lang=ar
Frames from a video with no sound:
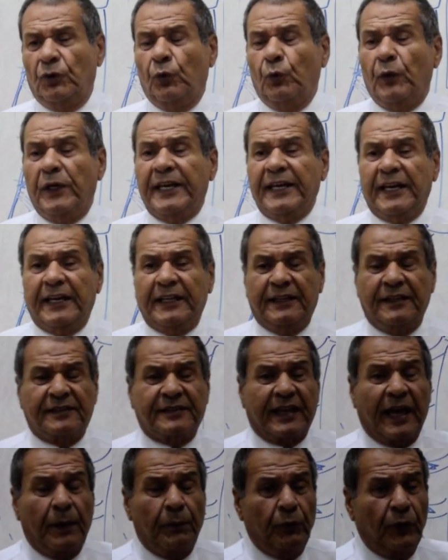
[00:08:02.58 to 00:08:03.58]
وينجد
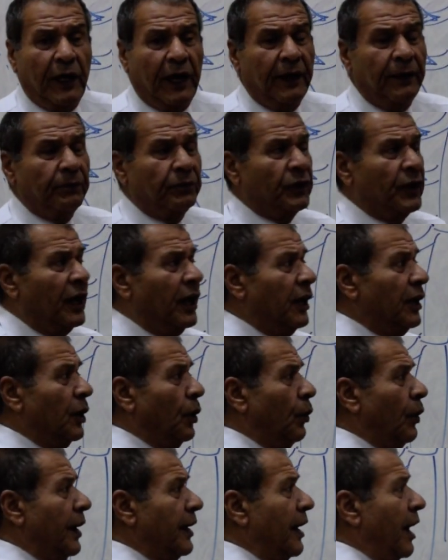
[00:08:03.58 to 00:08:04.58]
اسكابولا
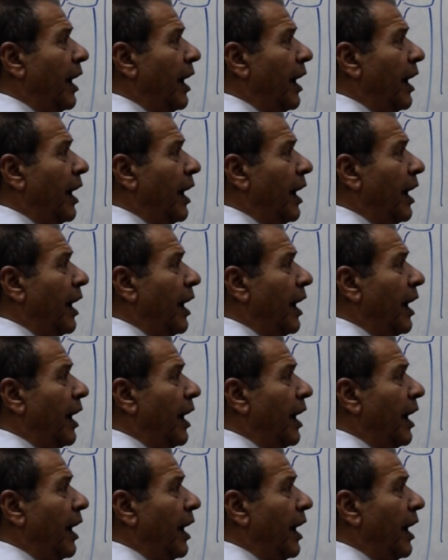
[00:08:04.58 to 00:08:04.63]
لو انا